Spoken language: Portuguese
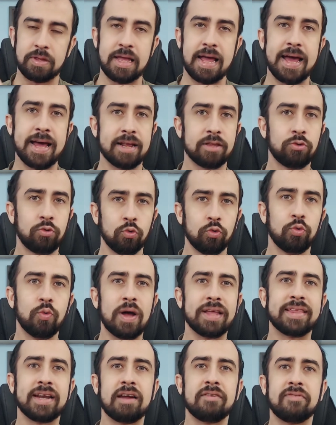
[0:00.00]
era
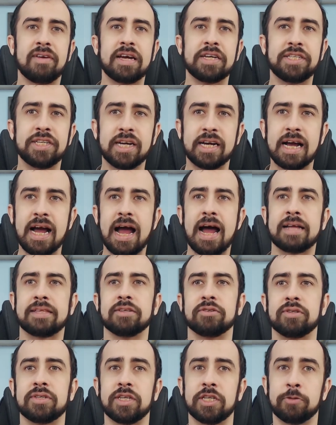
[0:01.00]
tudo através de
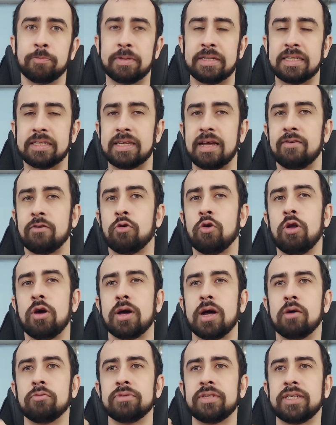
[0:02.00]
cartas, ou seja, precisava
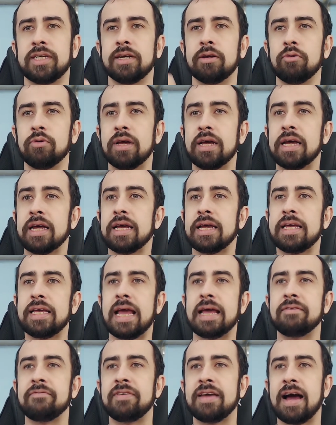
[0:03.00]
colocar um selo
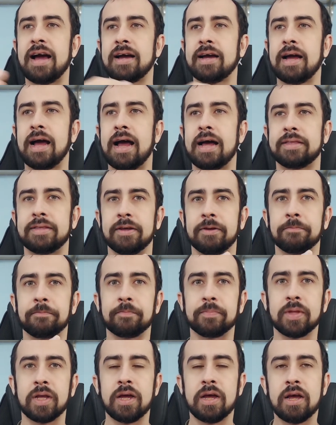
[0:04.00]
e enviar a carta.
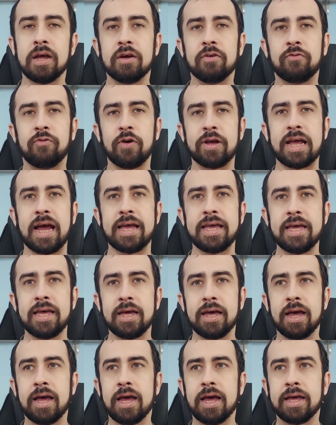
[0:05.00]
Foi
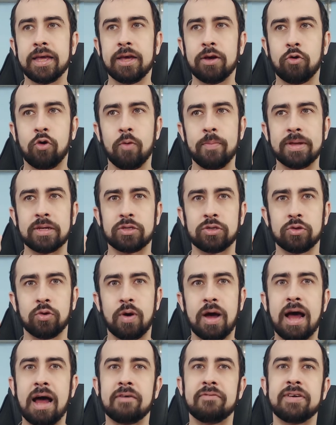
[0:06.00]
aí que
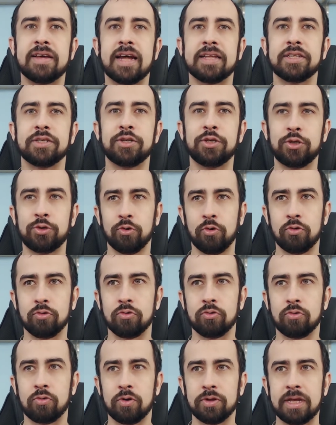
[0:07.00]
começou a virada de
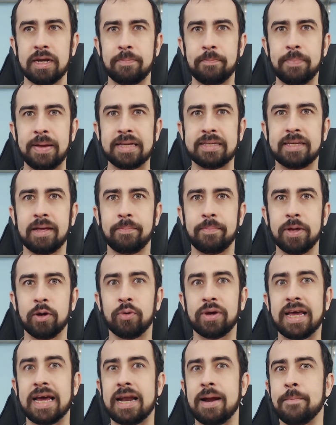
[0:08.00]
jogo, quando ele
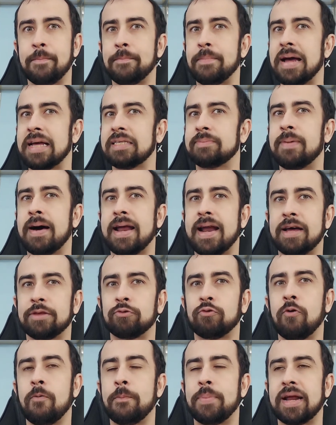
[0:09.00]
percebeu que era mais
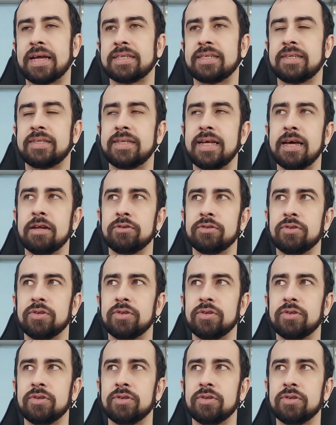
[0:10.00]
barato comprar selos